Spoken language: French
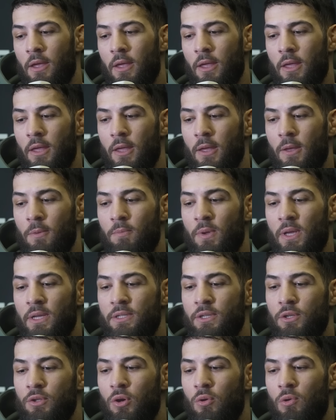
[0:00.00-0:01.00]
Et, mais
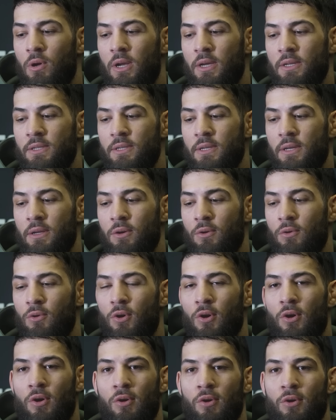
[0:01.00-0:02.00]
sinon, voilà, c'est
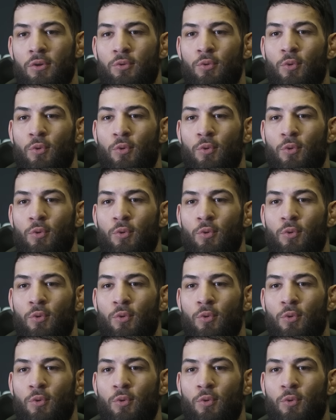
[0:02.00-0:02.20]
encore